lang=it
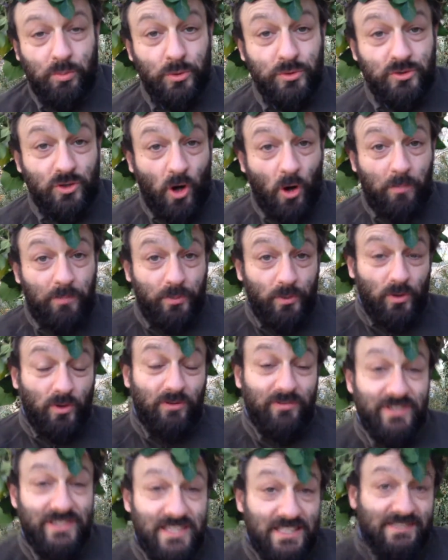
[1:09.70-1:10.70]
Purtroppo
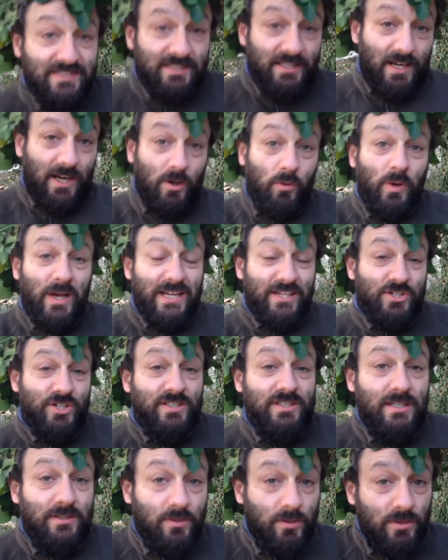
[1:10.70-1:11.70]
vedete dalla quercia
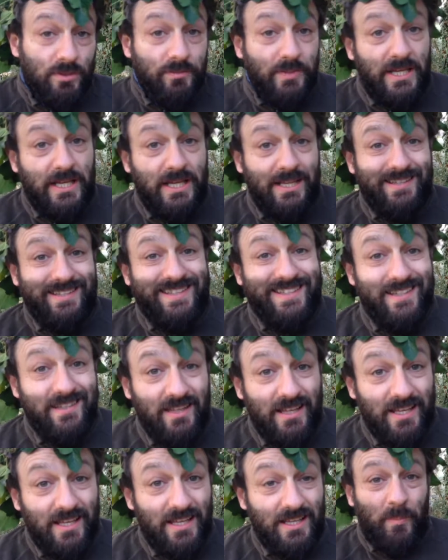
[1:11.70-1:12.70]
dietro di me
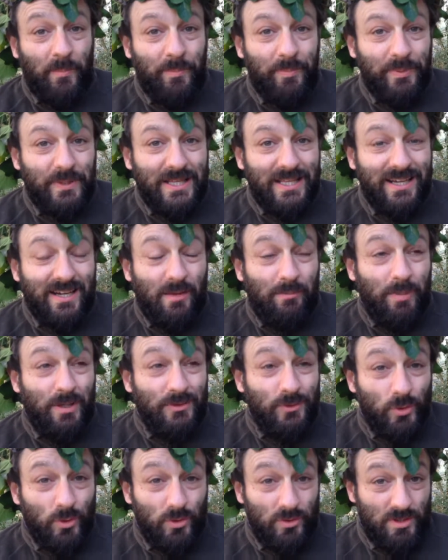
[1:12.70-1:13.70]
che per
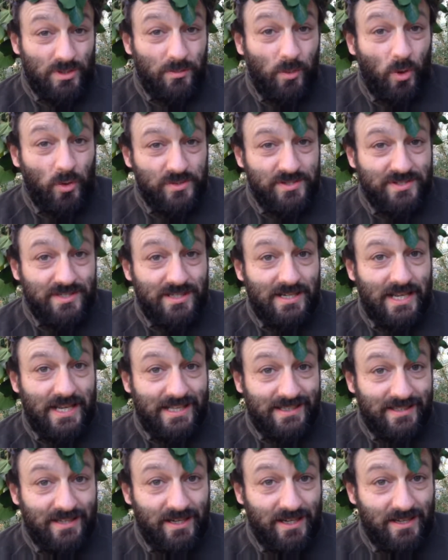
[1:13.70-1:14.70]
l'abbandono dei boschi
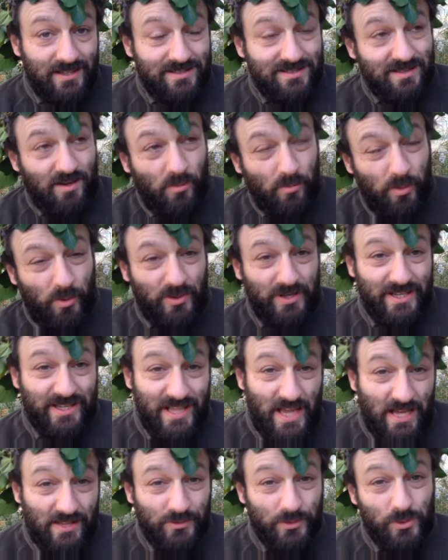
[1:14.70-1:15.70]
l'edera sta un po'
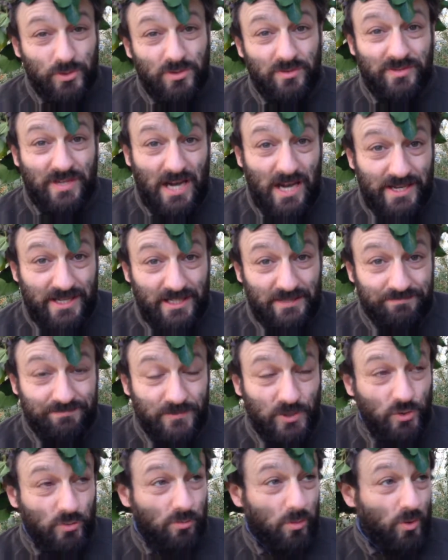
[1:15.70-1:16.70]
regnando sovrana.
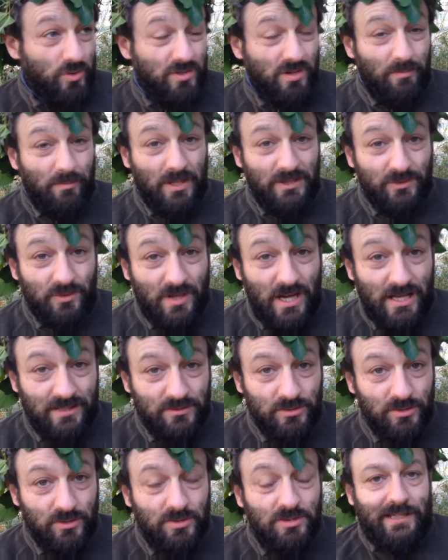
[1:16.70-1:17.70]
In un bosco
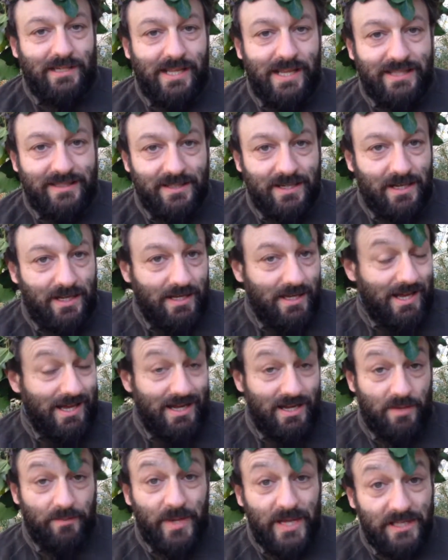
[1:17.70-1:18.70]
abbandonato l'edera
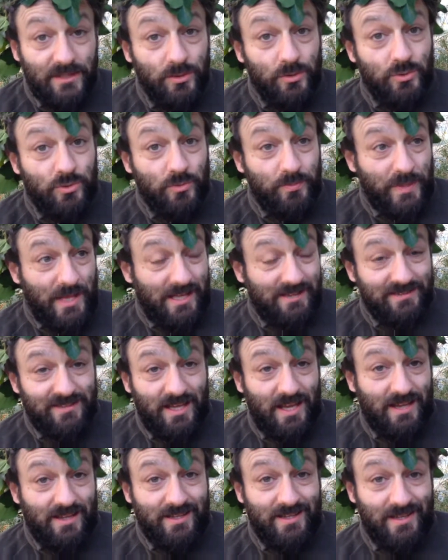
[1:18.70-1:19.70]
ha la meglio su
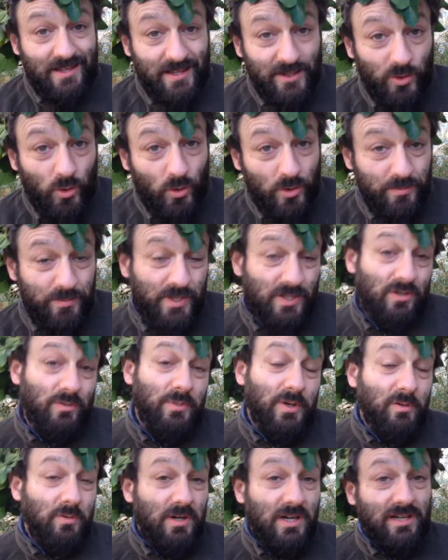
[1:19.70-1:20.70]
piante anche enormi
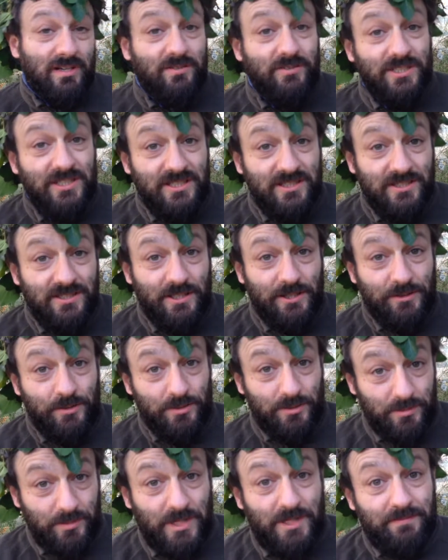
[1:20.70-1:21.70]
come quella che vedete
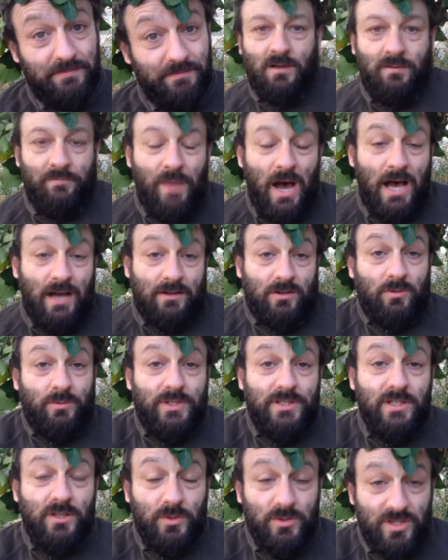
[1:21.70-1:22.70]
dietro di me. Ma
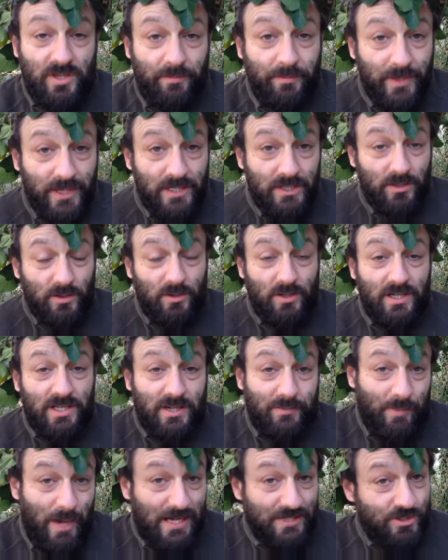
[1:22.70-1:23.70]
come dico sempre io le
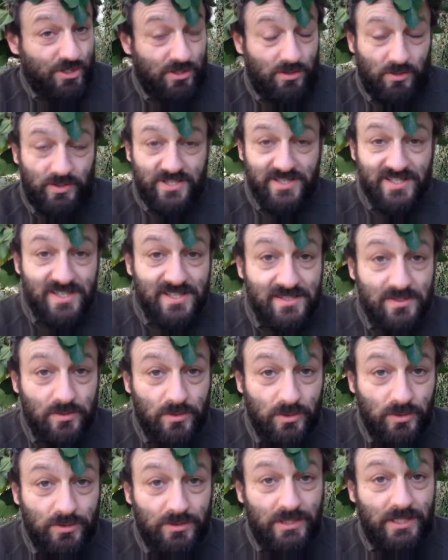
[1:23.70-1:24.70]
erbacce non
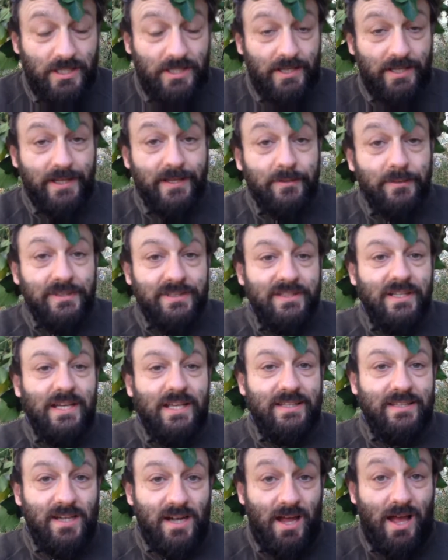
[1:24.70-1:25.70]
esistono e quindi
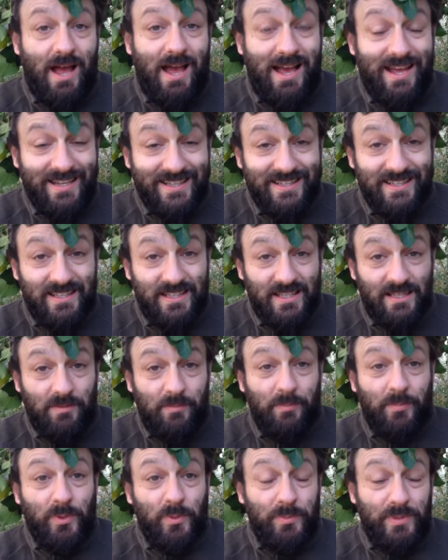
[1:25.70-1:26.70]
l'edera ha anche
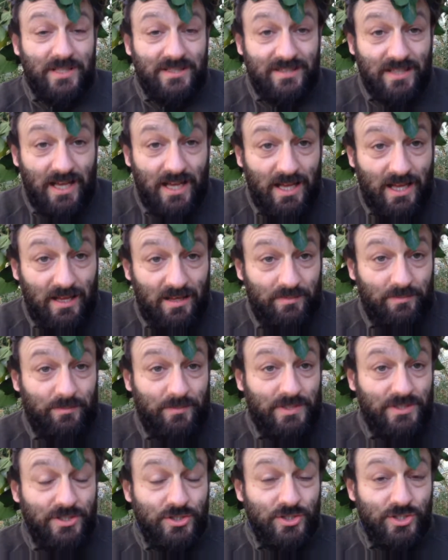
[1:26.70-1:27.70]
proprietà
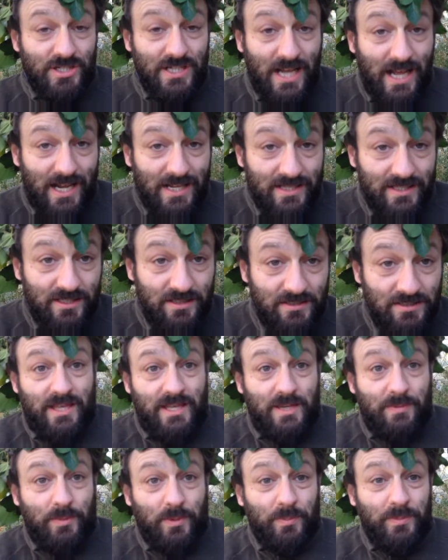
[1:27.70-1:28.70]
medicinali
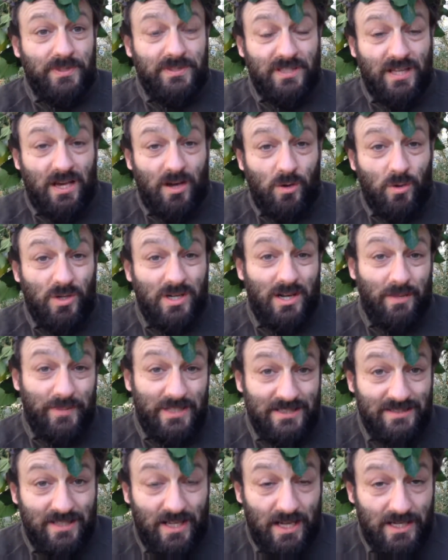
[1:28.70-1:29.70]
e proprietà
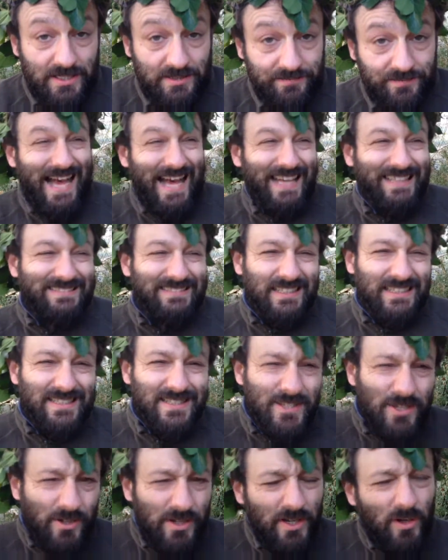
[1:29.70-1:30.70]
ornamentali.
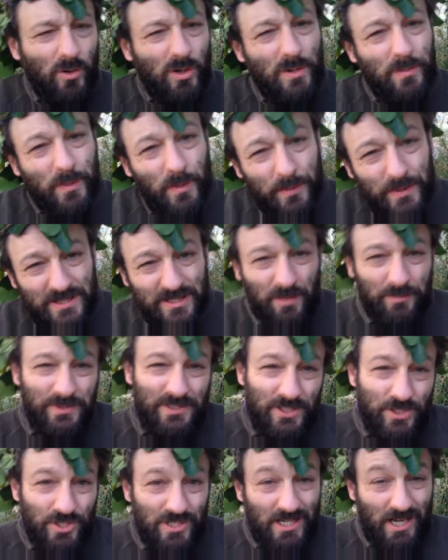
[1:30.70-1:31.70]
Attenzione con le proprietà
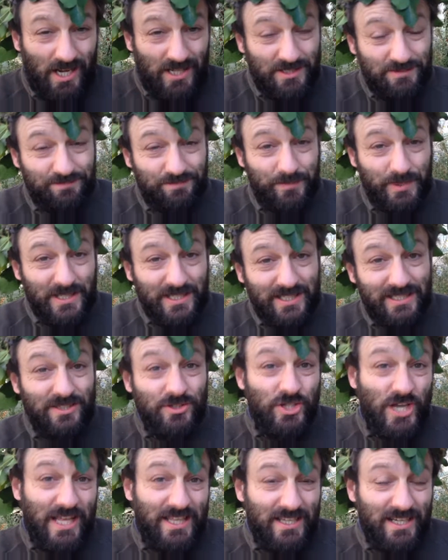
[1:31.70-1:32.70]
medicinali perché in
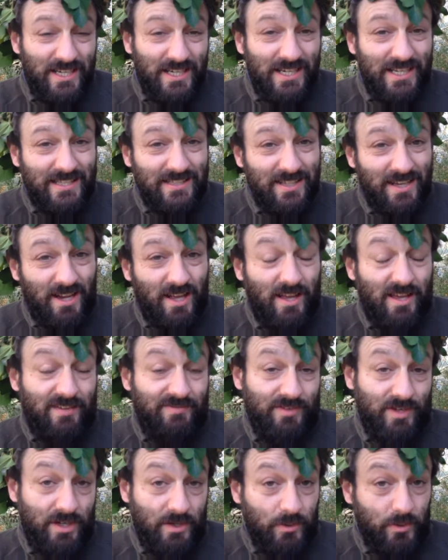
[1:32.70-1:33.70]
genere l'edera è
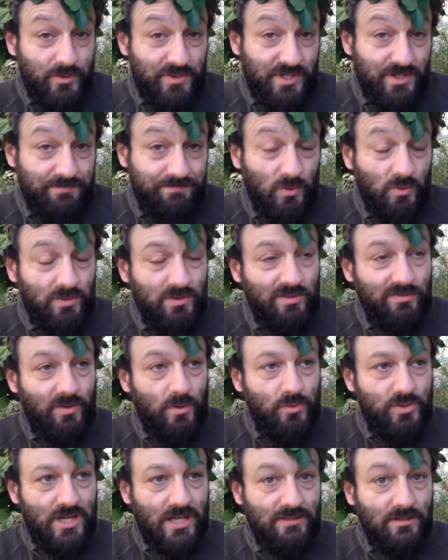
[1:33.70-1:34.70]
velenosa quindi va
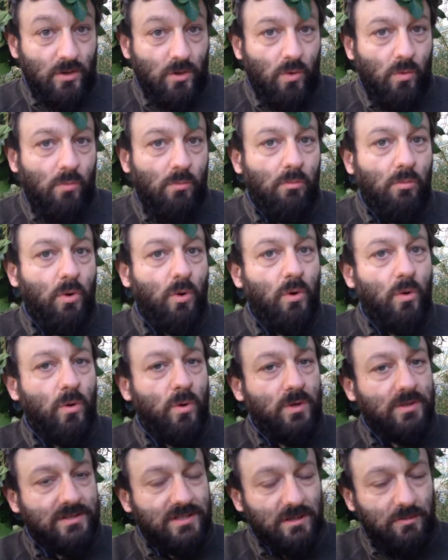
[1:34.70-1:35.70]
usata con
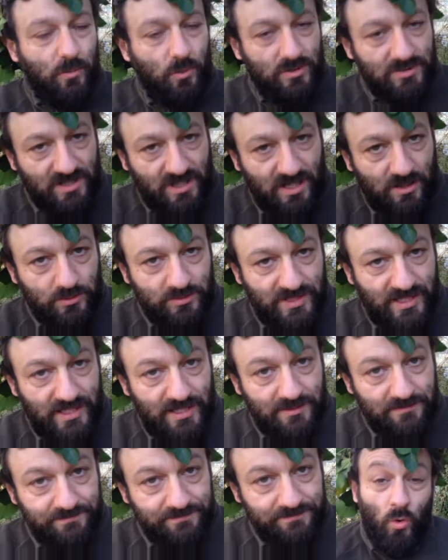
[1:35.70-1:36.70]
molta molta
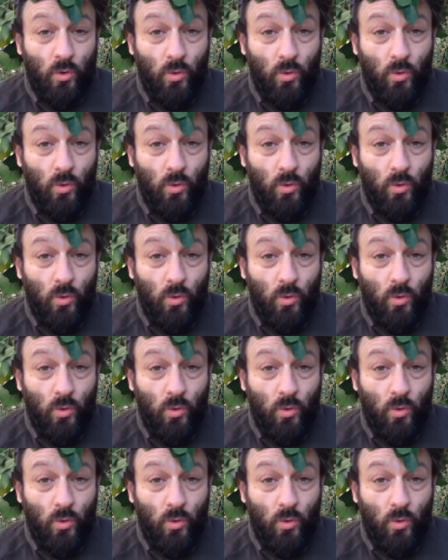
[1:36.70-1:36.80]
cautela.